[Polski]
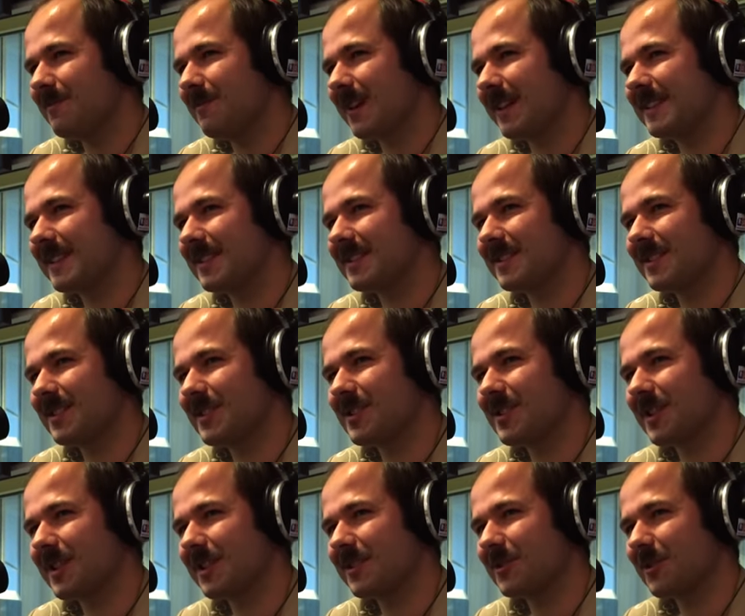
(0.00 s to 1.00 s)

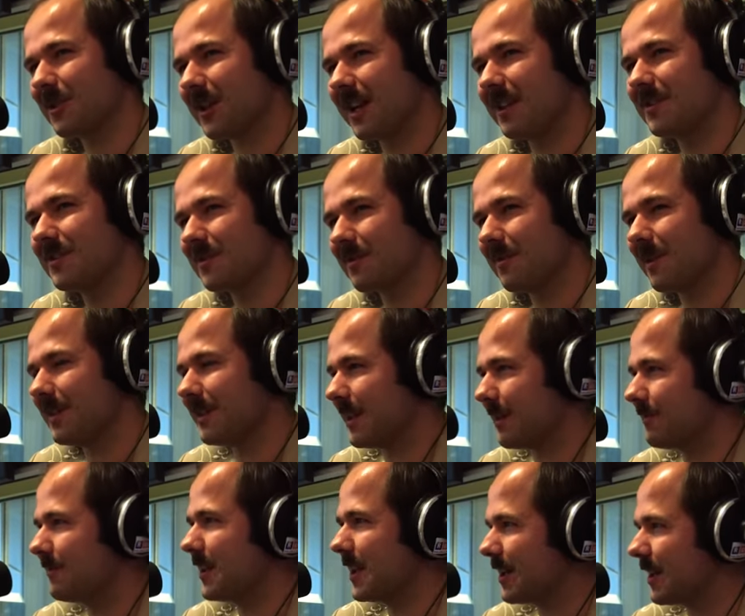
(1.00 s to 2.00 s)
Fantastycznie
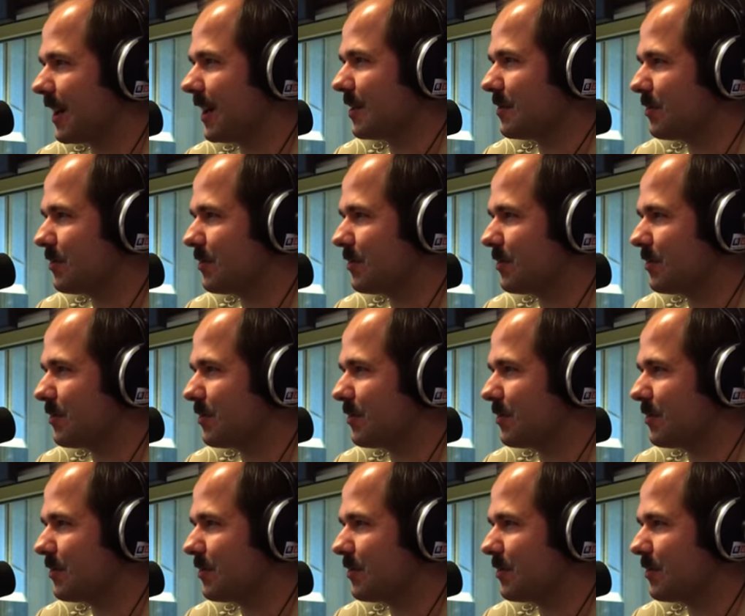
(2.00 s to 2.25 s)
zorganizowana wielka